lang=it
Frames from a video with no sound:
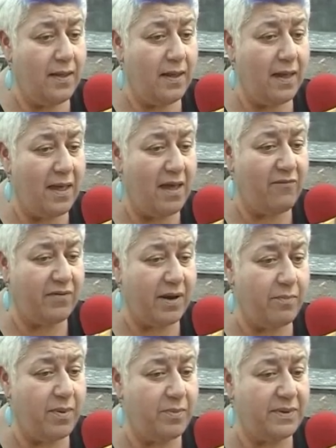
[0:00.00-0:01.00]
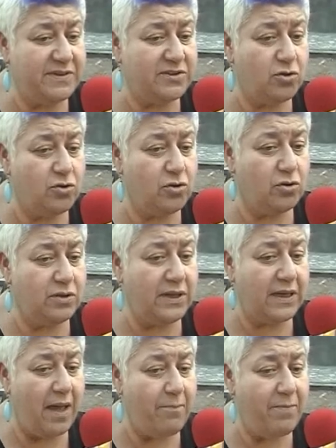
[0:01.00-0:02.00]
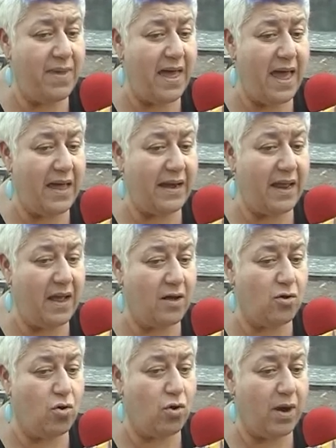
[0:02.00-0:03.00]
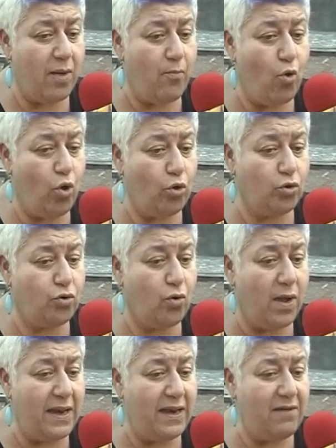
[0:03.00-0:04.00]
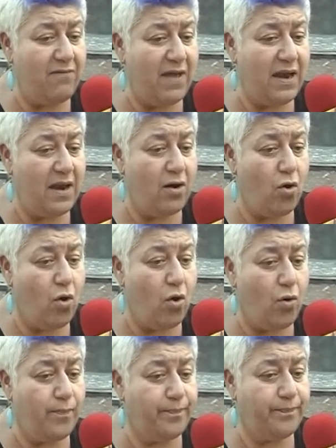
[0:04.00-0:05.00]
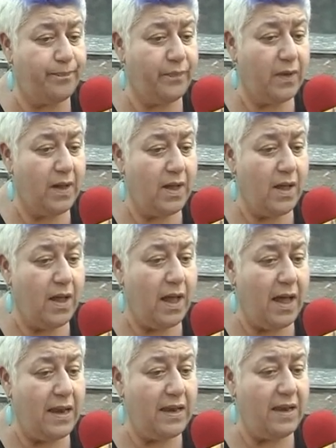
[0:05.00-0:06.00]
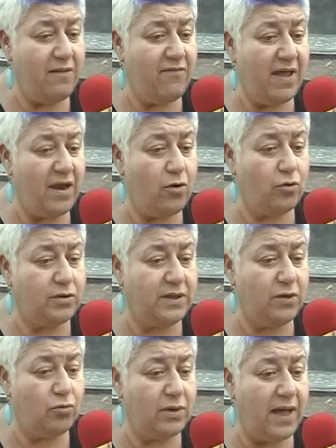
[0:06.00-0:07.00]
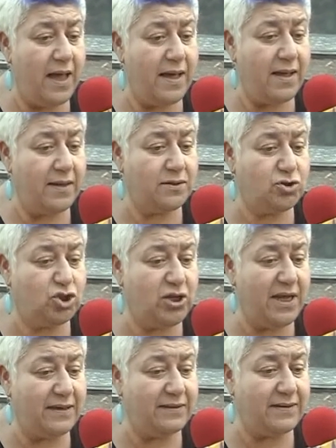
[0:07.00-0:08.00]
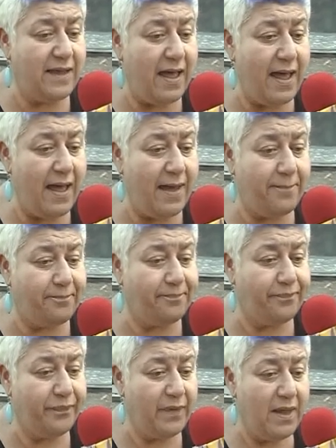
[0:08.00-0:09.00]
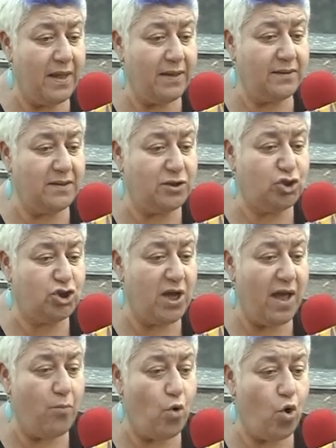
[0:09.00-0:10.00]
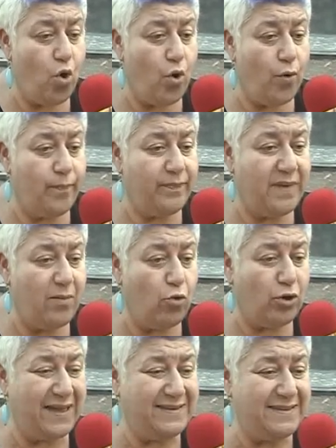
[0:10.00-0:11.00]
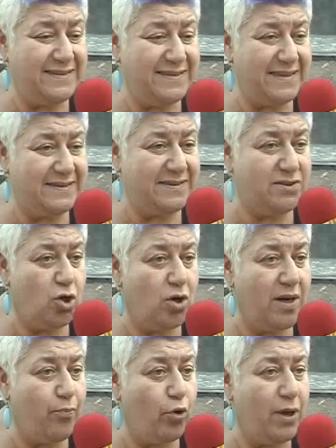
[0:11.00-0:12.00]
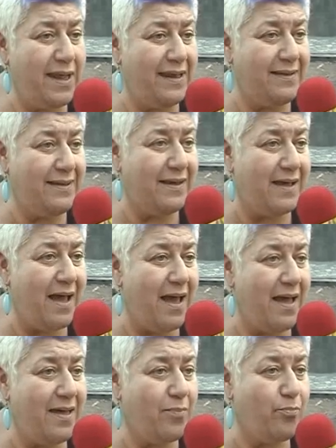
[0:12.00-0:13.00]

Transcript: e avrebbe bisogno di cambiare ancora molto a livello a livello di una certa diciamo democratizzazione politica e